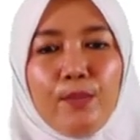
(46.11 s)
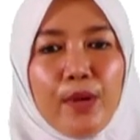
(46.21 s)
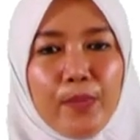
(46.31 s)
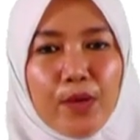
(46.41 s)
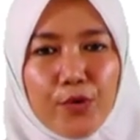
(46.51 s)

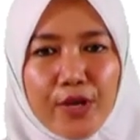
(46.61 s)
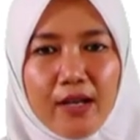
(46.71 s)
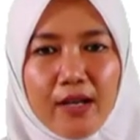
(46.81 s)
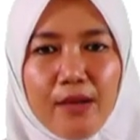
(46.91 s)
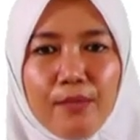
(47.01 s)

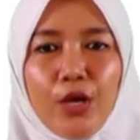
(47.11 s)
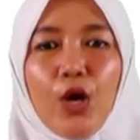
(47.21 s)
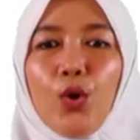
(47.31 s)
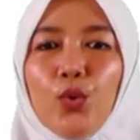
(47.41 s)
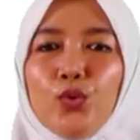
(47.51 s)
mempermudah kami
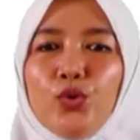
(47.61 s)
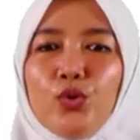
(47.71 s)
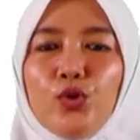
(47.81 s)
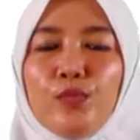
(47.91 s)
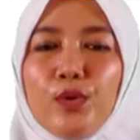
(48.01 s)

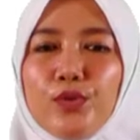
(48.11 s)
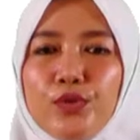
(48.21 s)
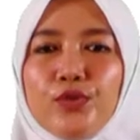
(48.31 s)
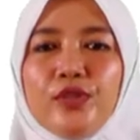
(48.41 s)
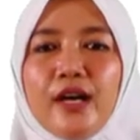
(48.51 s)
untuk
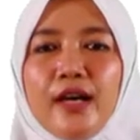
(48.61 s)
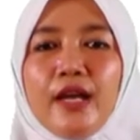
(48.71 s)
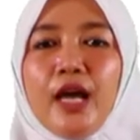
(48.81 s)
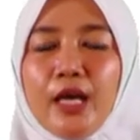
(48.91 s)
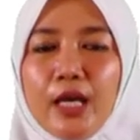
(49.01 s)
mewujudkan